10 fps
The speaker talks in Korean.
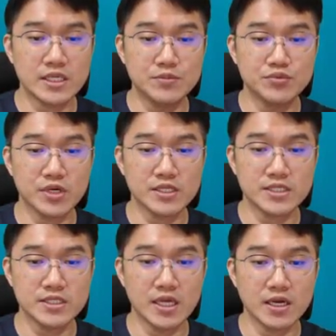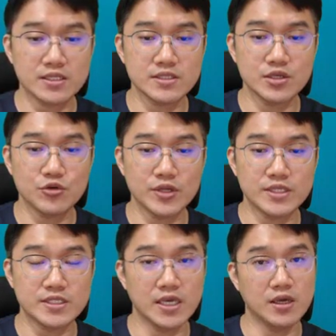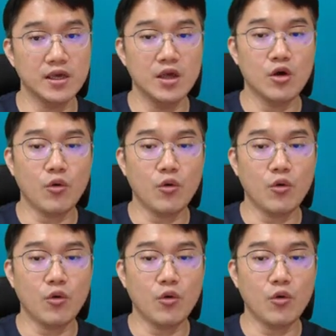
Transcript: 인프라 진단 같은 경우는 이제